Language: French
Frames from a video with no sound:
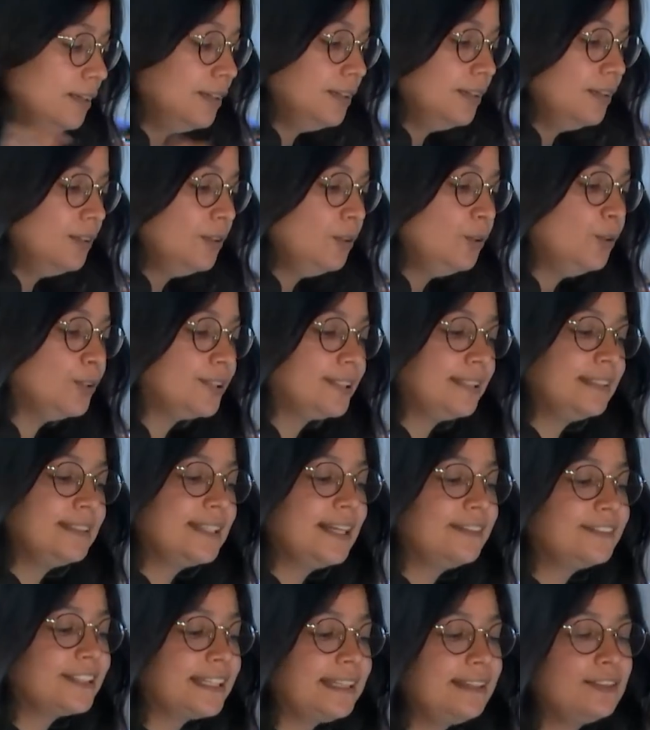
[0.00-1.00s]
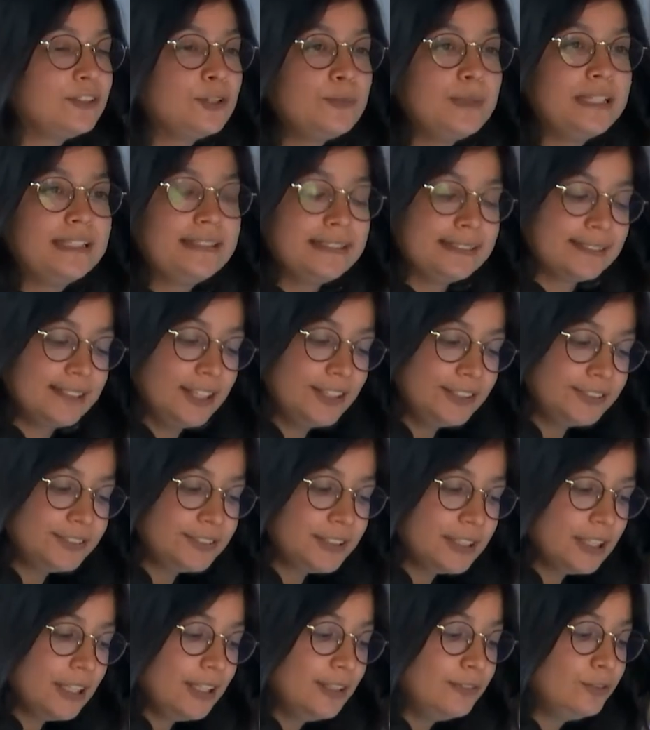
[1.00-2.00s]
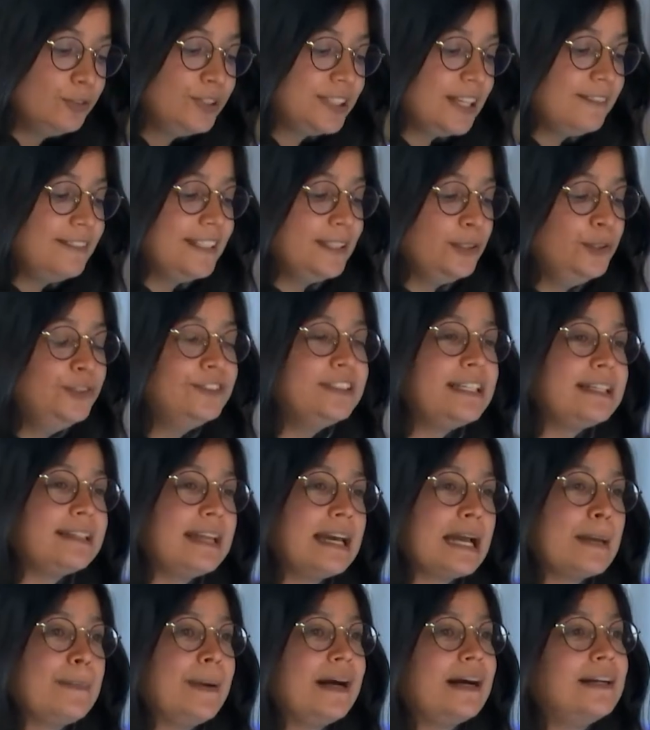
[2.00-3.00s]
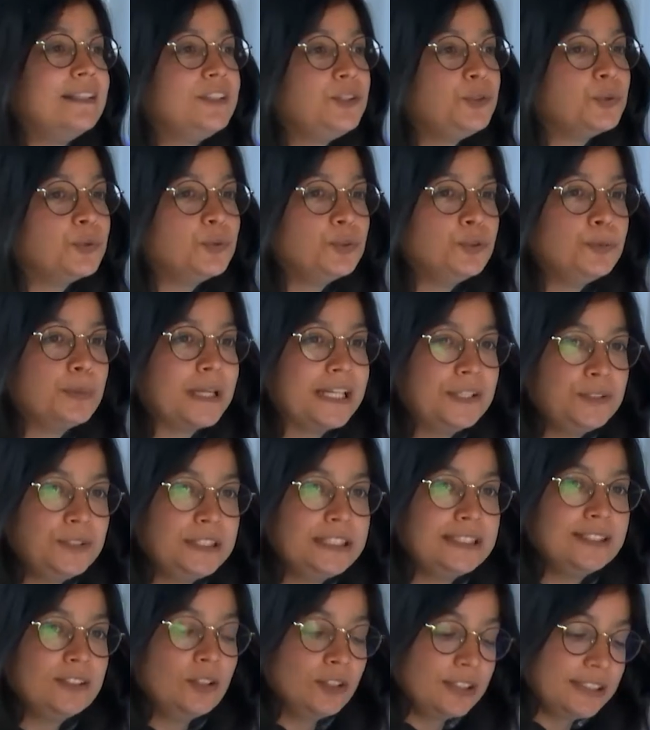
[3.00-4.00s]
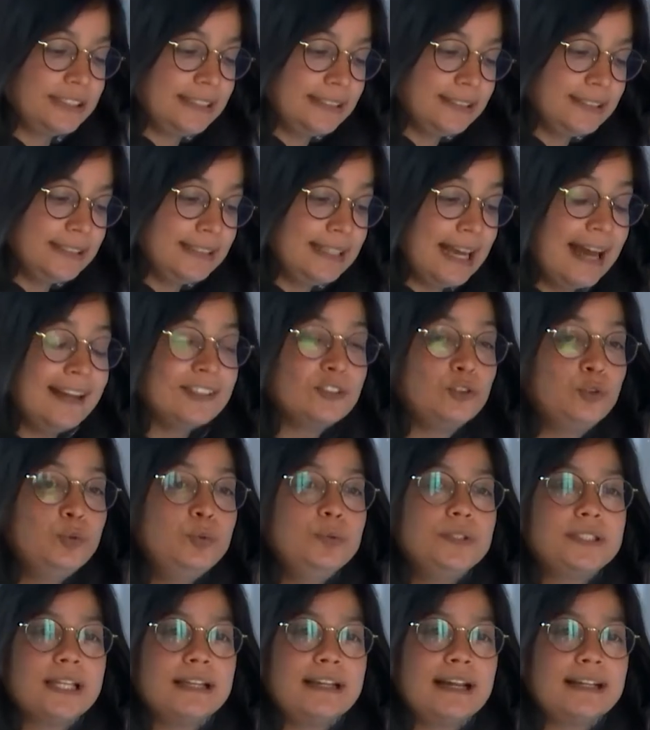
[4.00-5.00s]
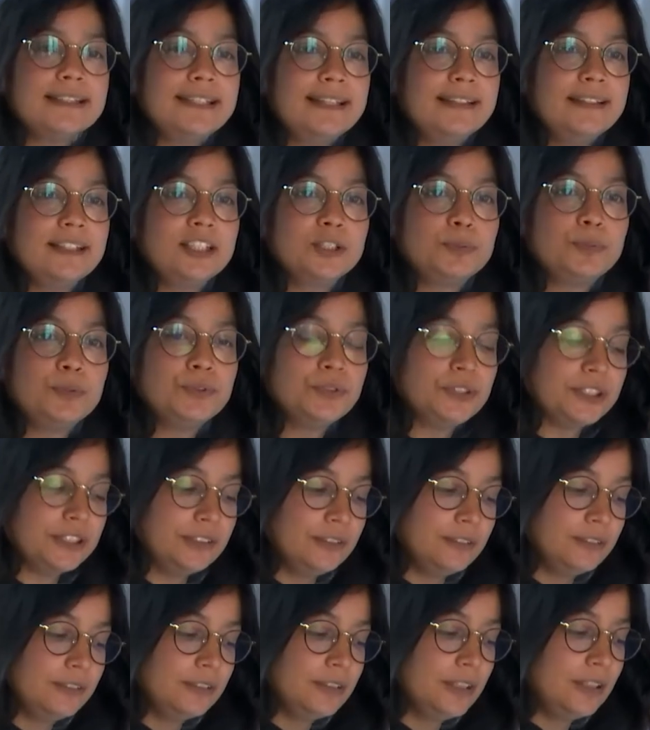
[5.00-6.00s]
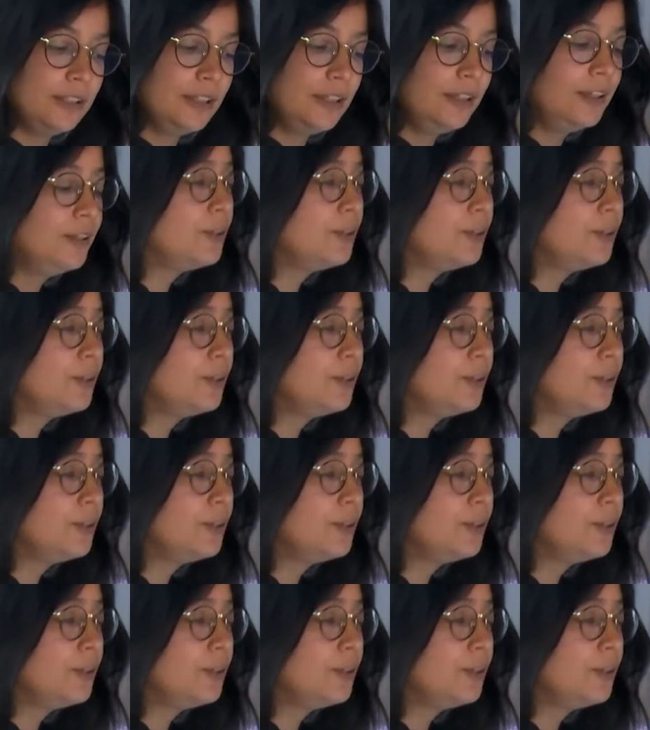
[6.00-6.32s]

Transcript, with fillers: Le 5 avril 2019, vous avez ouvert la réparation du préjudice d'anxiété à tout salarié exposé, que